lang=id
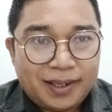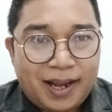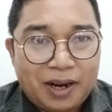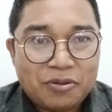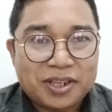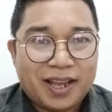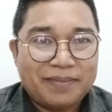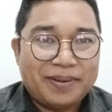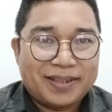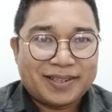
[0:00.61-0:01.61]
Halo
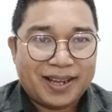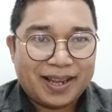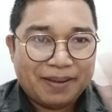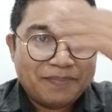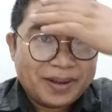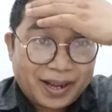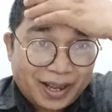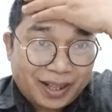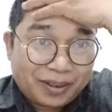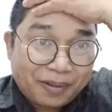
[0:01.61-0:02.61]

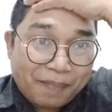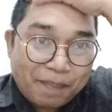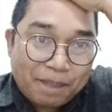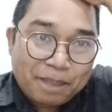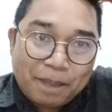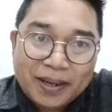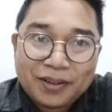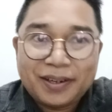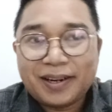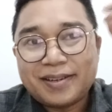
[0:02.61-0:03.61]
sahabat-sahabat
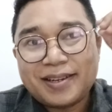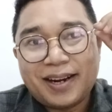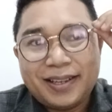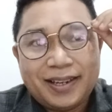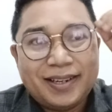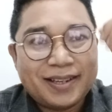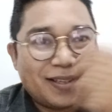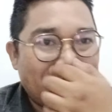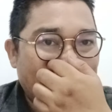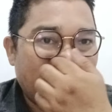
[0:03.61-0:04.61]
pioneer sekalian yang
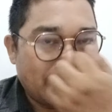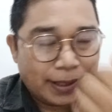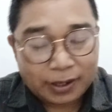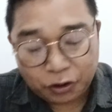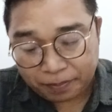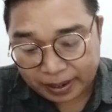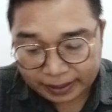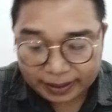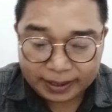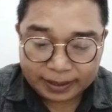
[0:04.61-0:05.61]
saya
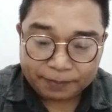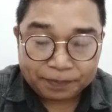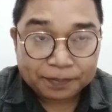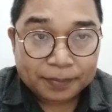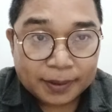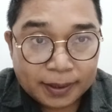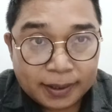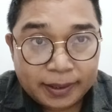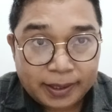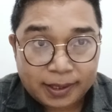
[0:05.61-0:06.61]
hormati,
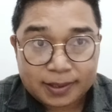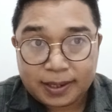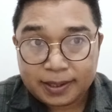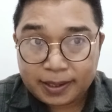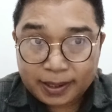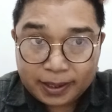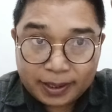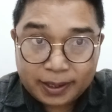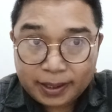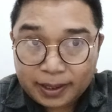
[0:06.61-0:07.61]
yang
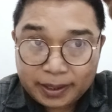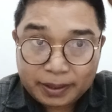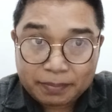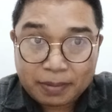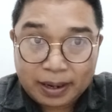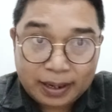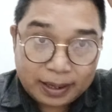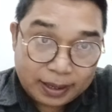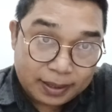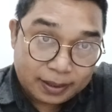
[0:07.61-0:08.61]
saya
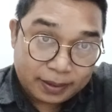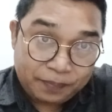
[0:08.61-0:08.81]
banggakan.